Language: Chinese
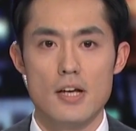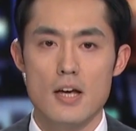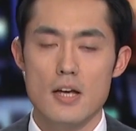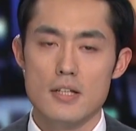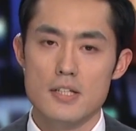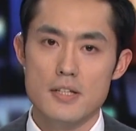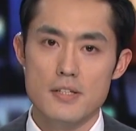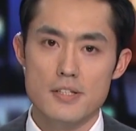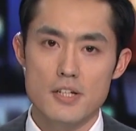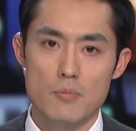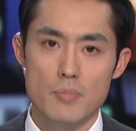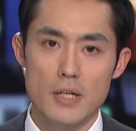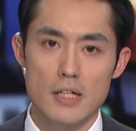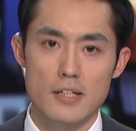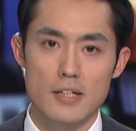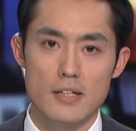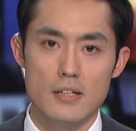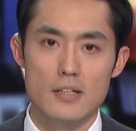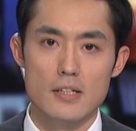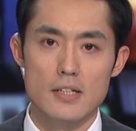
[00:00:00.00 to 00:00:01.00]
新增病
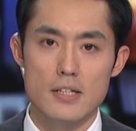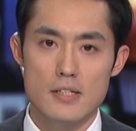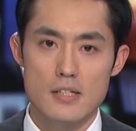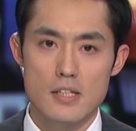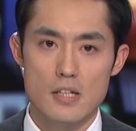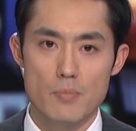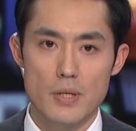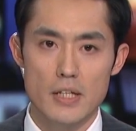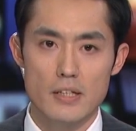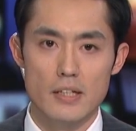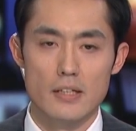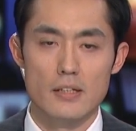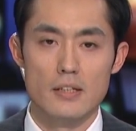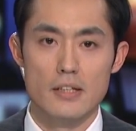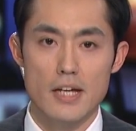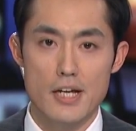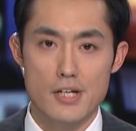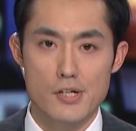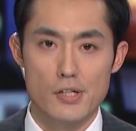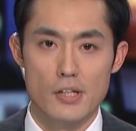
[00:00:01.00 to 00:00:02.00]
例和疑似病例
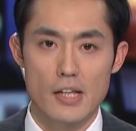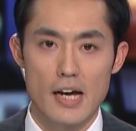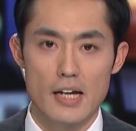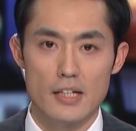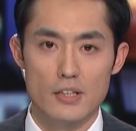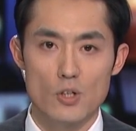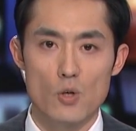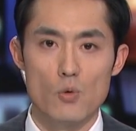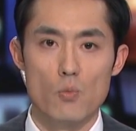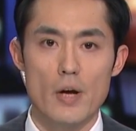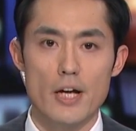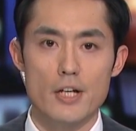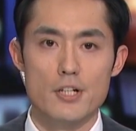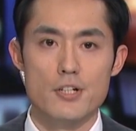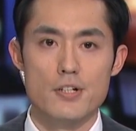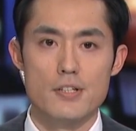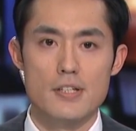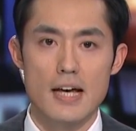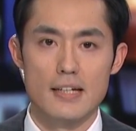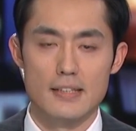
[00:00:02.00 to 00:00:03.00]
连日来都维
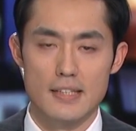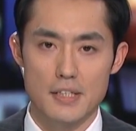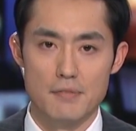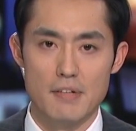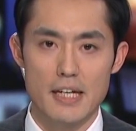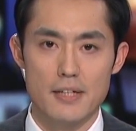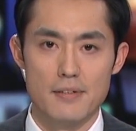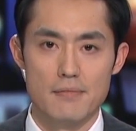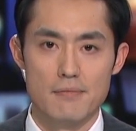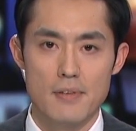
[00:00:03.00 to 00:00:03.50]
持在低位。